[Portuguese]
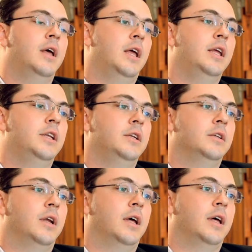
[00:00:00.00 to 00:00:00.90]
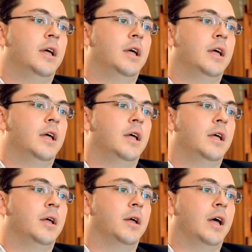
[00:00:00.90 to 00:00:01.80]
em
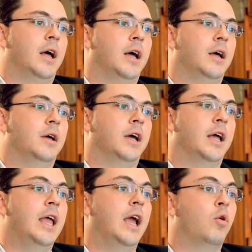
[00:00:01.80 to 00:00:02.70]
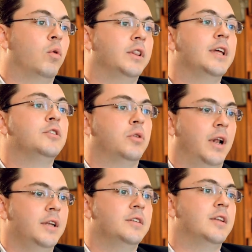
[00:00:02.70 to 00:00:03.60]
uh,
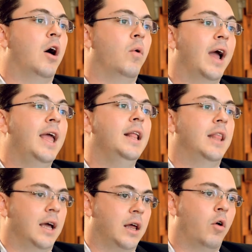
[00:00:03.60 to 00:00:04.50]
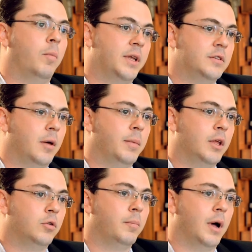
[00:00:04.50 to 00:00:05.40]
recontextualizar ou reintegrar o
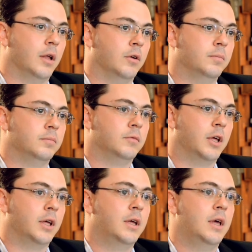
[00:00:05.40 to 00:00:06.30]
pensamento humano. Né?